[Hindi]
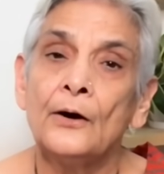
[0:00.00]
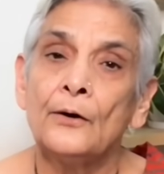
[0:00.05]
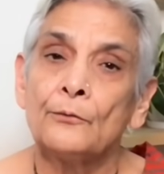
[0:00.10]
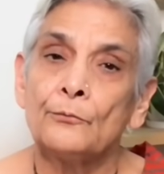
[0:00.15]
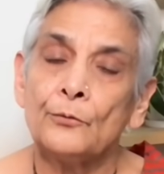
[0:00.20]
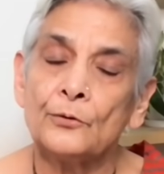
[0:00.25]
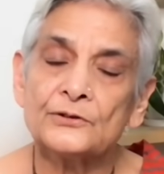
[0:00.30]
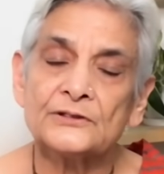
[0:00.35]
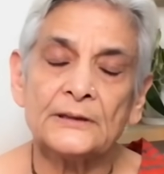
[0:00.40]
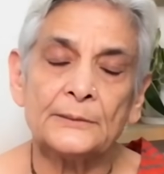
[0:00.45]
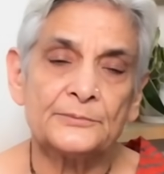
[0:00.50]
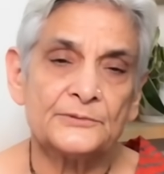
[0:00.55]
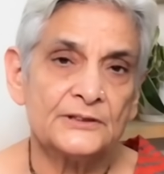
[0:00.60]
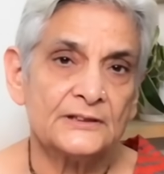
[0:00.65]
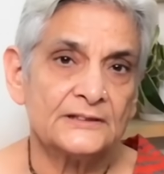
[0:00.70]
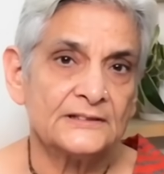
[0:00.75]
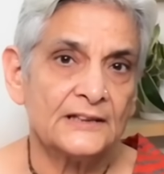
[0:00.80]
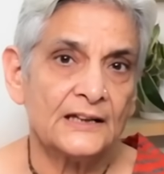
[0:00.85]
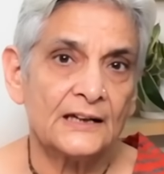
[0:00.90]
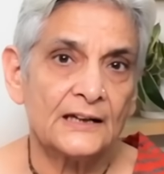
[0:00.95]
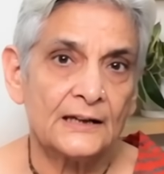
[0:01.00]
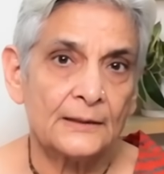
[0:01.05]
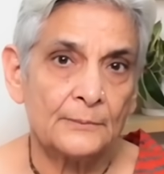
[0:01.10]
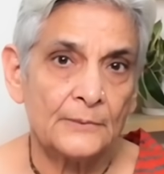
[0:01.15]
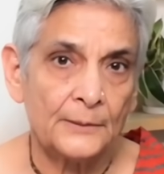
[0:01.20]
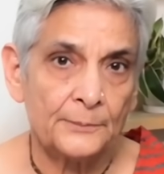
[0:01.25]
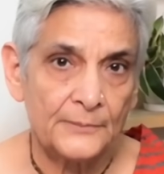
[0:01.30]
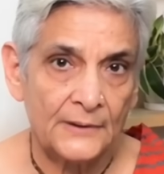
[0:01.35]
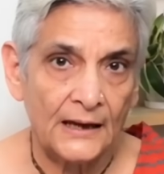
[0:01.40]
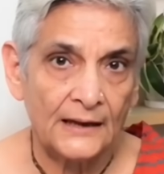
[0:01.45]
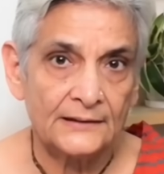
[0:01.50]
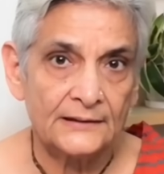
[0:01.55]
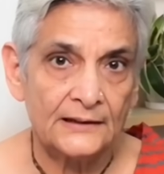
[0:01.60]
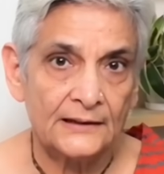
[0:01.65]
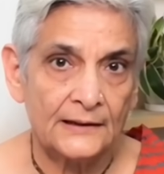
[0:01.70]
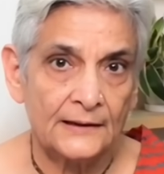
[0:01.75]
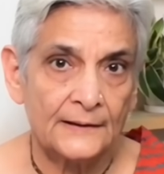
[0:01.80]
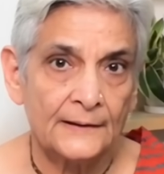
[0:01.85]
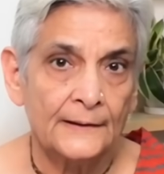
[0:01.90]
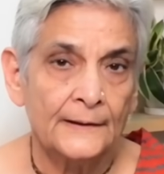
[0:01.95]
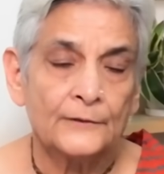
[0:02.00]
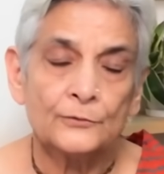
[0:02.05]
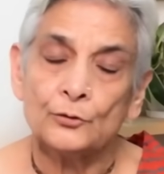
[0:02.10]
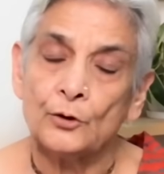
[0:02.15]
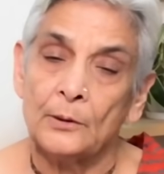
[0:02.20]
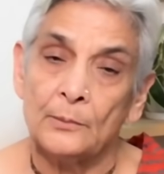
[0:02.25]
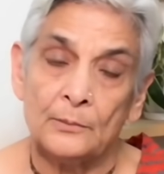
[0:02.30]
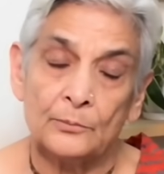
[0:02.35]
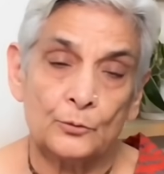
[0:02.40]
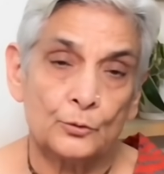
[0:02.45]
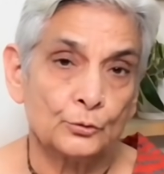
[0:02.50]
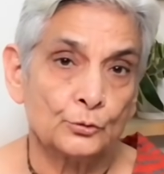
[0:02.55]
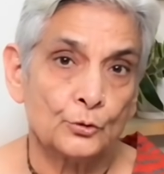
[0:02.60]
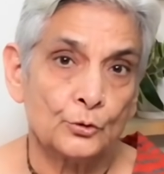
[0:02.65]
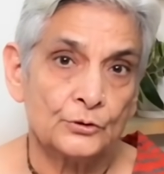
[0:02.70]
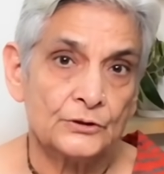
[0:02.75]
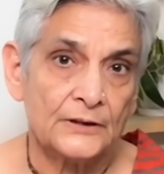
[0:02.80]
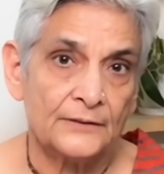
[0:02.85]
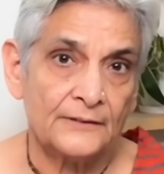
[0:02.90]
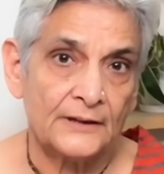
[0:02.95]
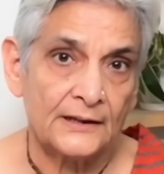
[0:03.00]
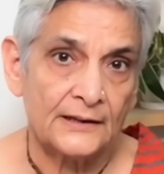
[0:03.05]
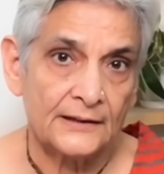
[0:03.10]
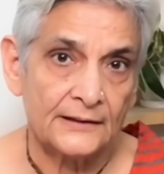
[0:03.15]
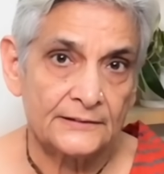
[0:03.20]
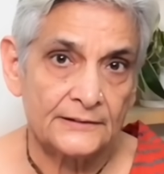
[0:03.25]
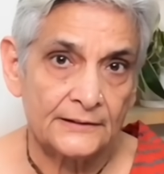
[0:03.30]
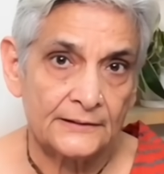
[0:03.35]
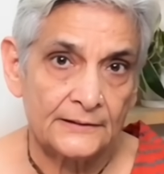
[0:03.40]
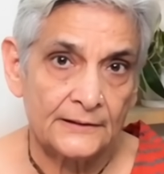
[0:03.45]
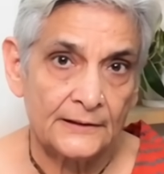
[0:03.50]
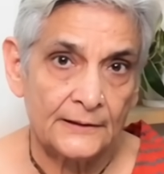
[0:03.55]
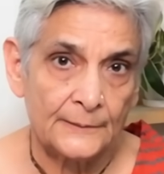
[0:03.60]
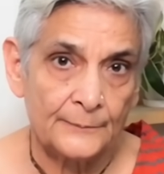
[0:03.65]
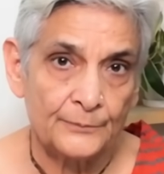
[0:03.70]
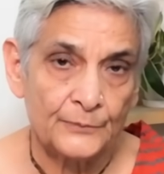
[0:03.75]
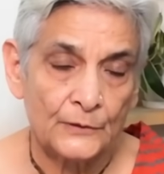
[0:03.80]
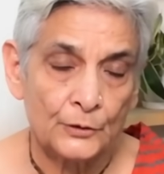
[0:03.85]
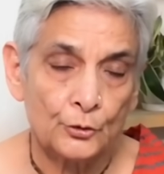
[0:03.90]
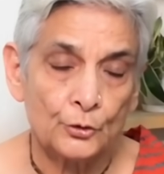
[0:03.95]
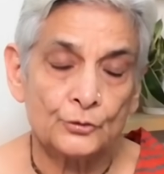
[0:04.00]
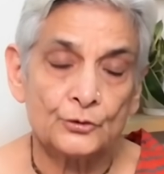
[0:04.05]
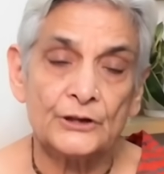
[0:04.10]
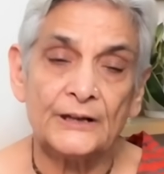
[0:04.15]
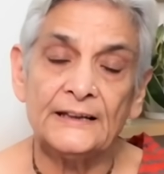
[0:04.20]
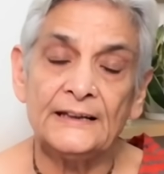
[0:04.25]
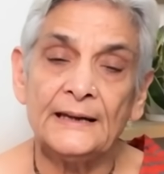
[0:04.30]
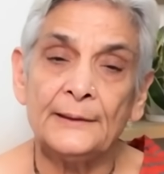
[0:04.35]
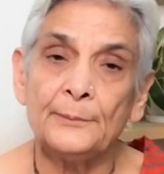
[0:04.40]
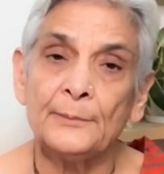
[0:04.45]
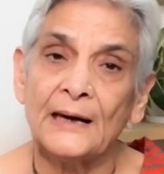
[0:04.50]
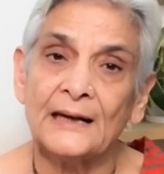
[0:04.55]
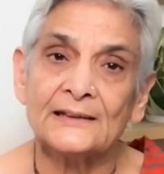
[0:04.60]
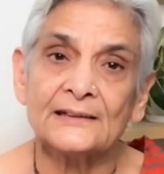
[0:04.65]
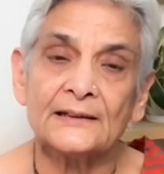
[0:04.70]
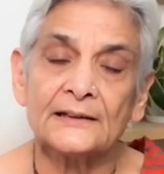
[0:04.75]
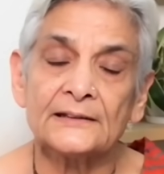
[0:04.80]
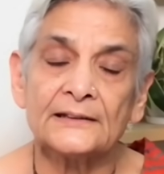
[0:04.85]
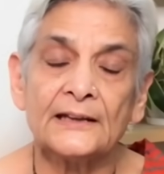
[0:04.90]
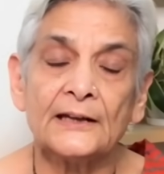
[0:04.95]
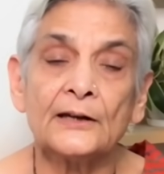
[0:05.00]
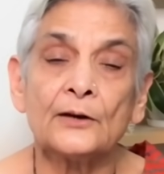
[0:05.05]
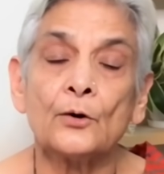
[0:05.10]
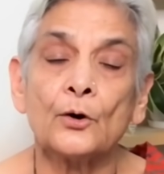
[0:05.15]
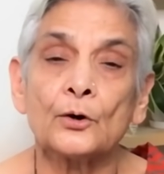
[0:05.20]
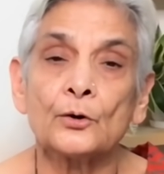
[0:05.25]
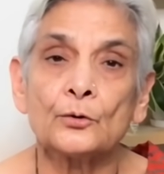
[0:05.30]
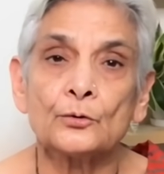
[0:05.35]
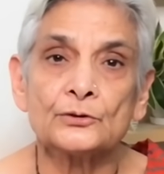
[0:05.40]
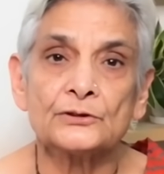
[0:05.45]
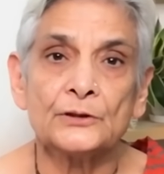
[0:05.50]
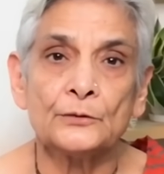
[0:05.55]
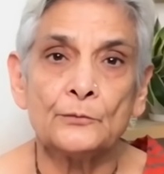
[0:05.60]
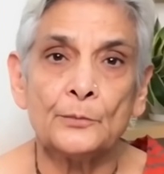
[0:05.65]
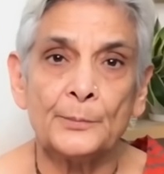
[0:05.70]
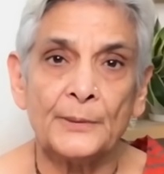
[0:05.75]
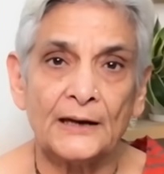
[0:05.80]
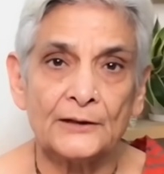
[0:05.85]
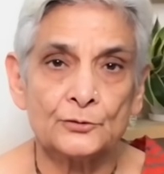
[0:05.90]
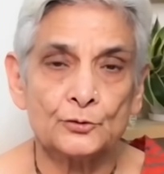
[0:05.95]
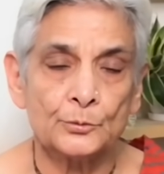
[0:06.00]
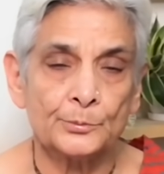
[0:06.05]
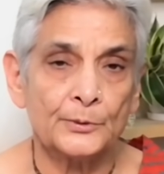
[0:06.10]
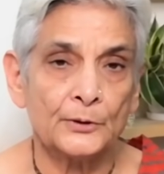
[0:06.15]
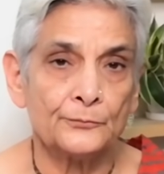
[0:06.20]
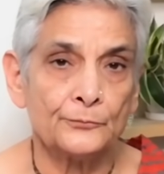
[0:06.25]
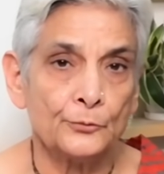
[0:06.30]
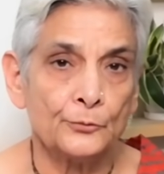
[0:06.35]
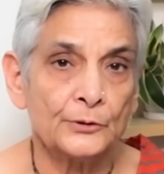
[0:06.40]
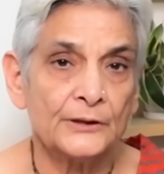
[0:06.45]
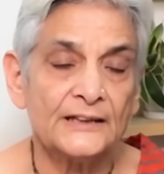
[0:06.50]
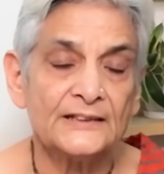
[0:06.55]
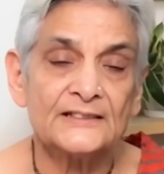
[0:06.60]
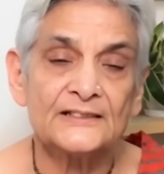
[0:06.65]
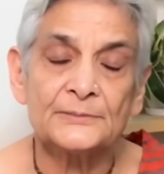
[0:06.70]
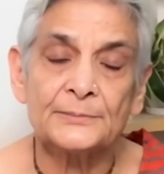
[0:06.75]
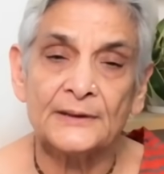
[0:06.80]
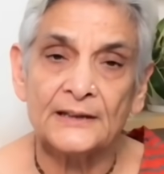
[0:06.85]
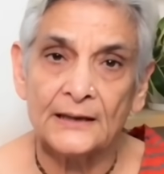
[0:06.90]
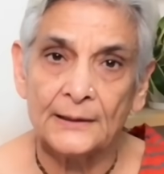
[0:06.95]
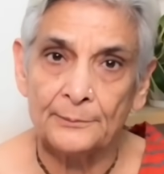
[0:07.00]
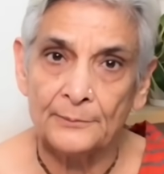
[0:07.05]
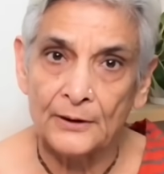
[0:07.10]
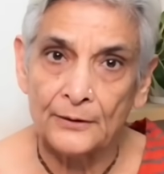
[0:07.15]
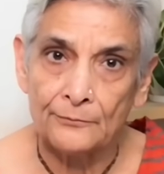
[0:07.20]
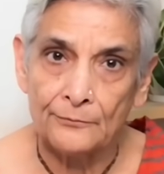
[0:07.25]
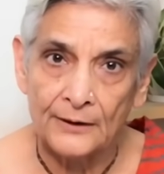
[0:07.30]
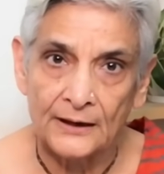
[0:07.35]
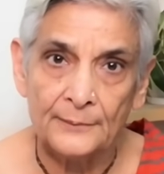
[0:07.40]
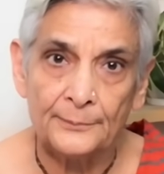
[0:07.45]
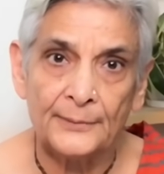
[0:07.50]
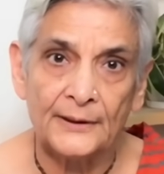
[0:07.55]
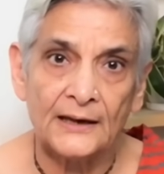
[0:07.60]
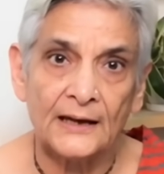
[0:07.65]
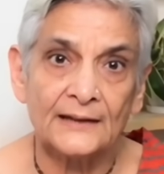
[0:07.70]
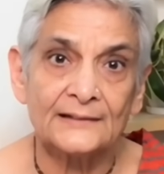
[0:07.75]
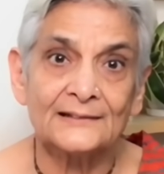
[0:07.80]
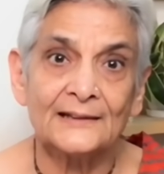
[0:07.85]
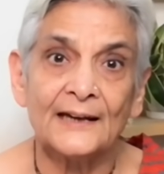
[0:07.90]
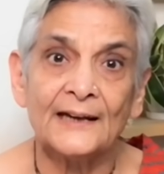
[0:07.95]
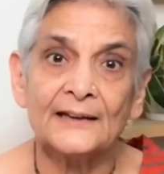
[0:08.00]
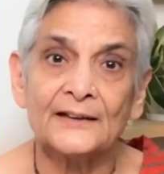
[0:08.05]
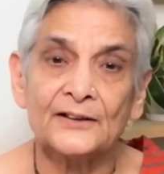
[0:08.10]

वो सब चीजें अगर हम अपनाते हैं तो हम खुद को जवान रख सकते हैं तो चलिए बात करते हैं कौन कौन से वो पांच सुपर फूड है जिसमें नंबर वन पर आता है